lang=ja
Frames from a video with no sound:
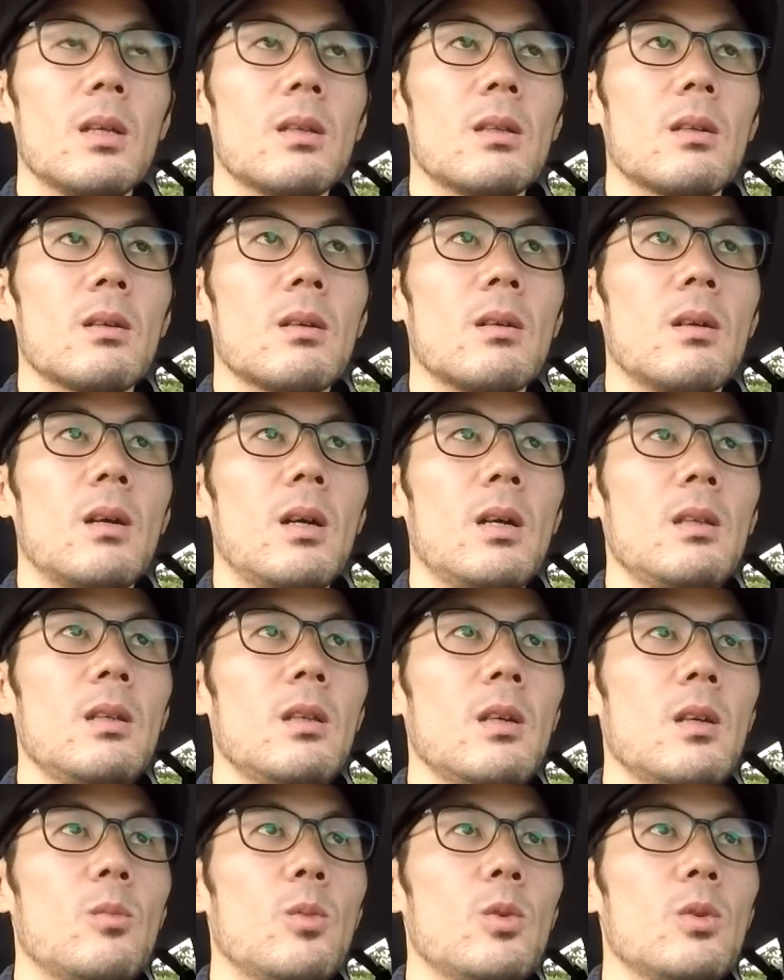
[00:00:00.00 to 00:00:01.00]
だから相
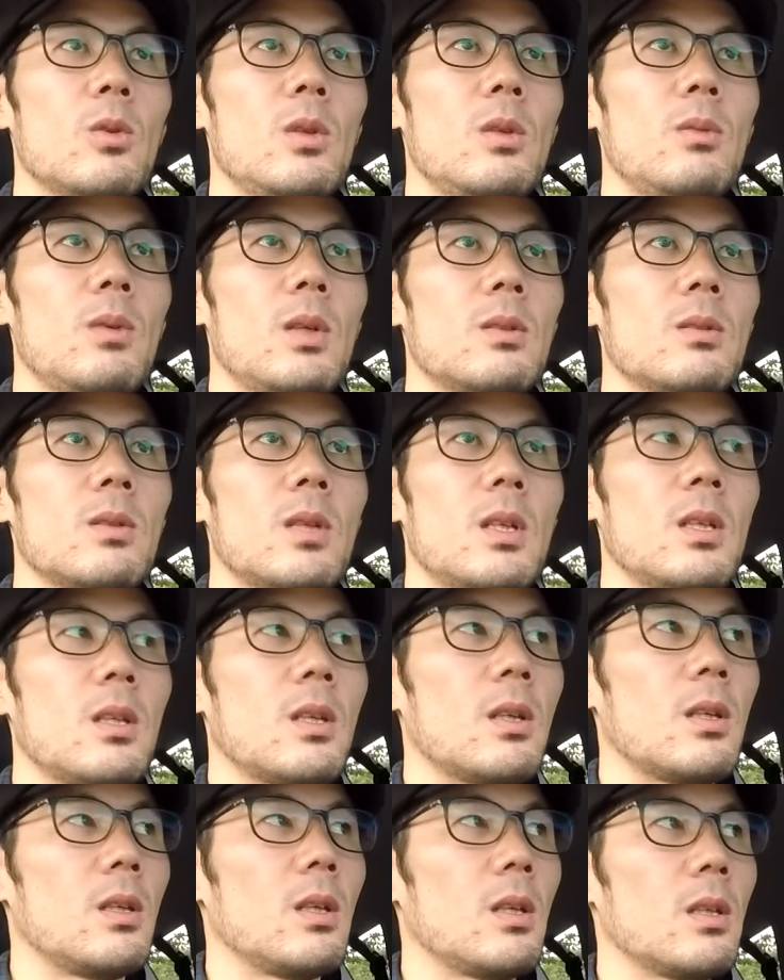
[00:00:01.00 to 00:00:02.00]
手が物言わぬ何
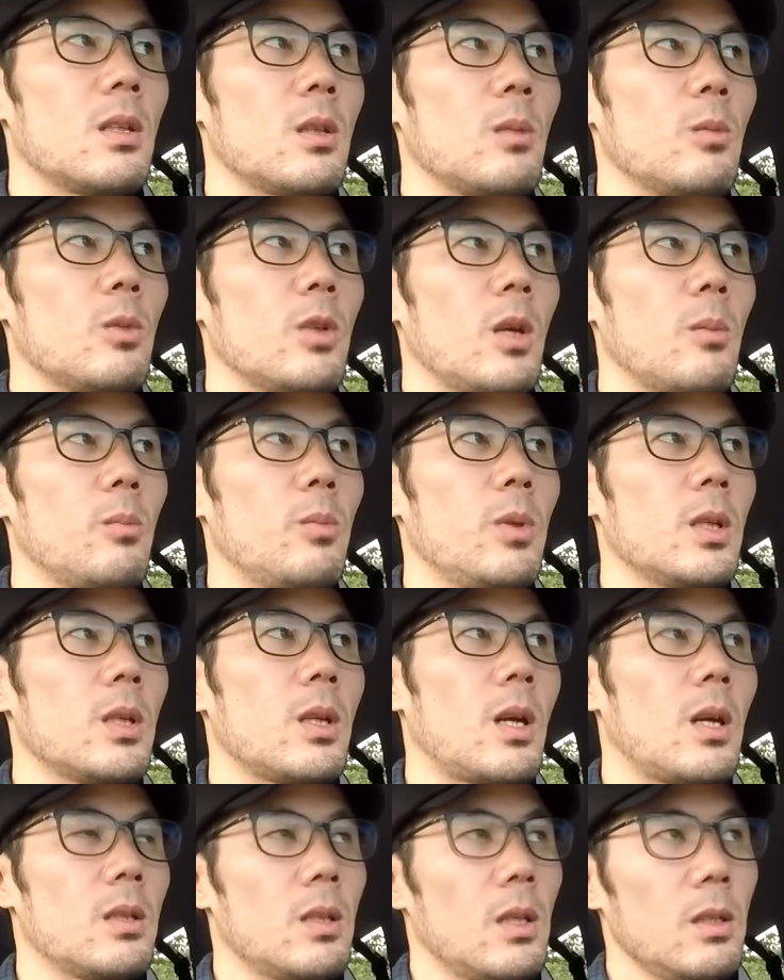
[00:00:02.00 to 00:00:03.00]
かであってもやっぱり
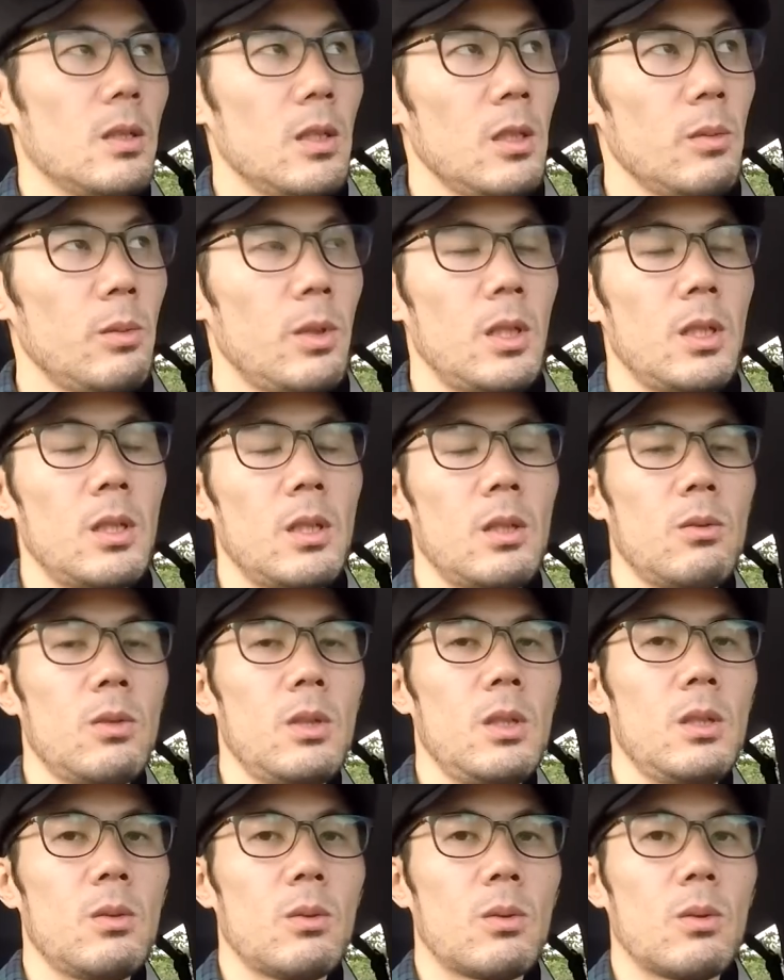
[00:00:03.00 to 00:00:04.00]
簡単に言えば相手の
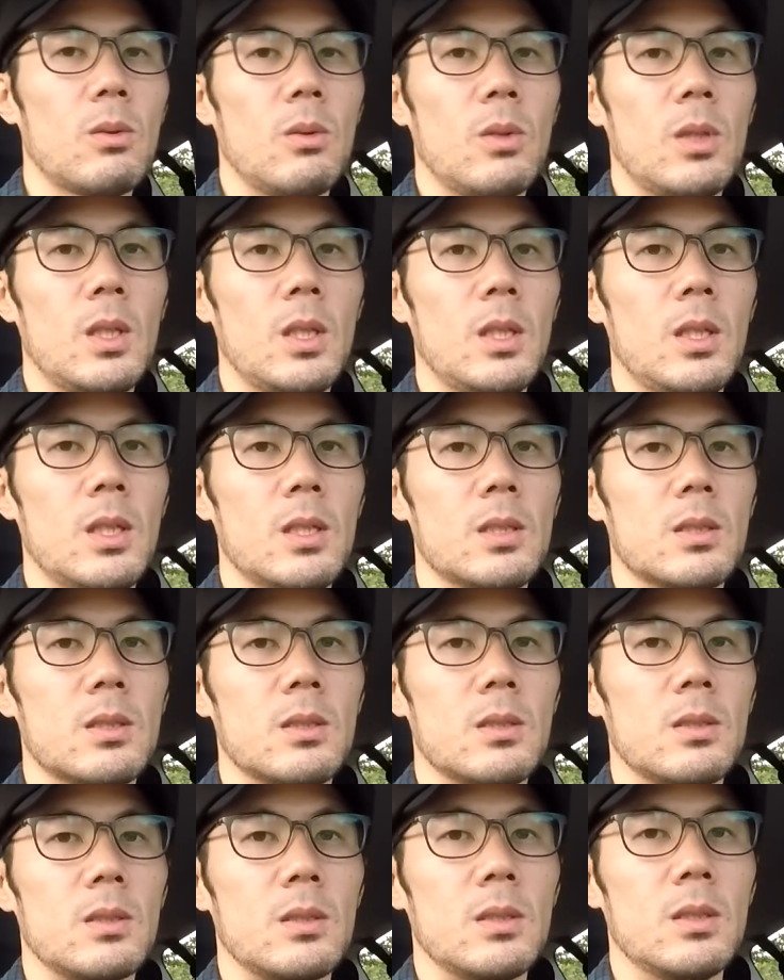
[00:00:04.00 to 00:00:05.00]
いいところを引き出
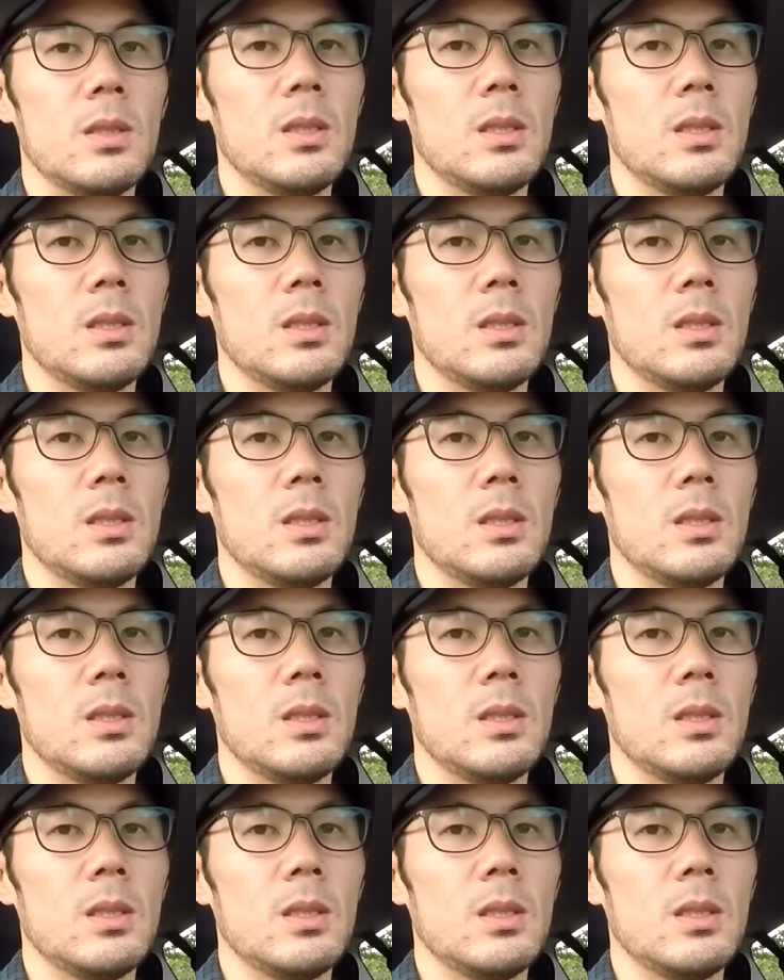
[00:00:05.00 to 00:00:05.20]
す